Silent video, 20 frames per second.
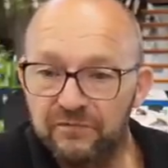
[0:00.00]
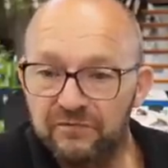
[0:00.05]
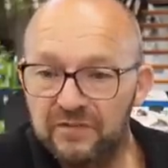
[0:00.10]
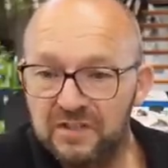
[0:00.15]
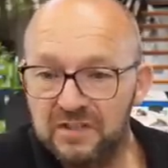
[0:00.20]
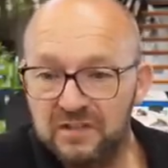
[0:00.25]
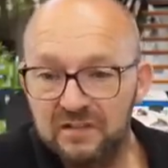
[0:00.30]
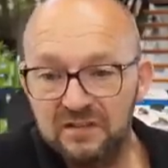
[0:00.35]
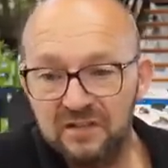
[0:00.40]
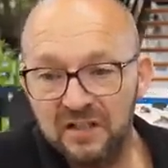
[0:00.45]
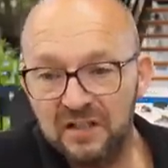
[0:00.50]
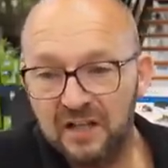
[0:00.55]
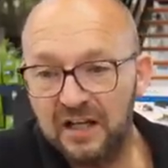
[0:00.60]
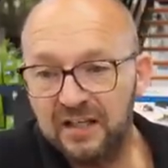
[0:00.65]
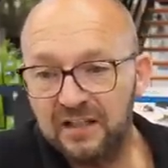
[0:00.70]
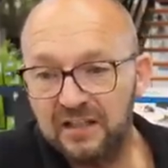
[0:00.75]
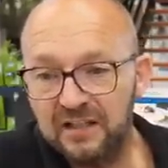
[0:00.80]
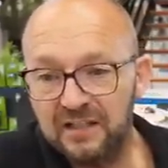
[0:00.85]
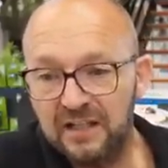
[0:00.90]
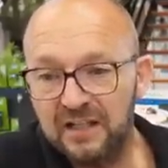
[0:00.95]
Was ist denn
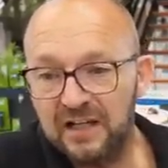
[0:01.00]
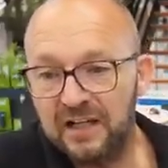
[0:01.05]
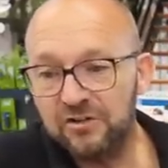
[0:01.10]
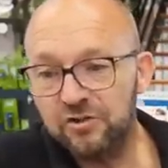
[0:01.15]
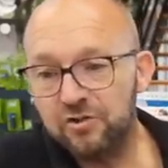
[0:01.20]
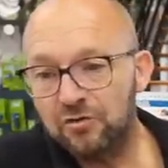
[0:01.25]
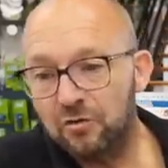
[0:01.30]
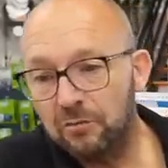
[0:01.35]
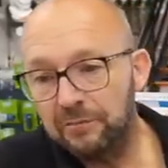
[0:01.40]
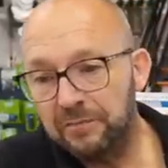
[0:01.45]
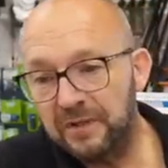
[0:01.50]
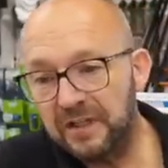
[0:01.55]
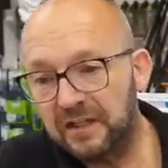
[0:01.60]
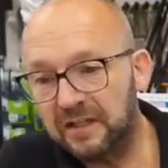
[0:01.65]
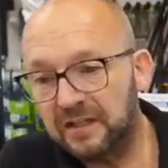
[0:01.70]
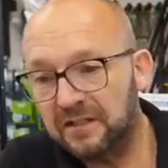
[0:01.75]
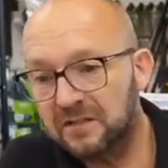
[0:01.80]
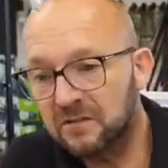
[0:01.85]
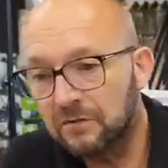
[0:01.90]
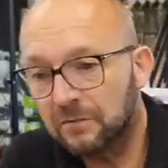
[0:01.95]
eigentlich eine
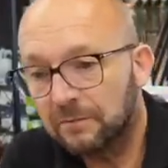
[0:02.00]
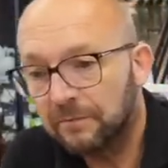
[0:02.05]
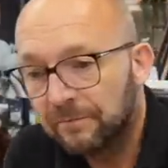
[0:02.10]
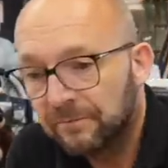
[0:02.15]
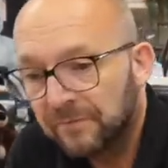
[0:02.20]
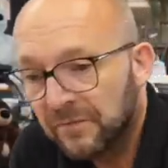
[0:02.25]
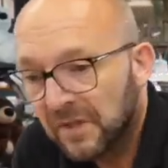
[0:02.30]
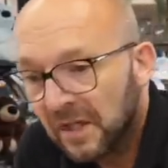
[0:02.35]
Landstrombegrenzung?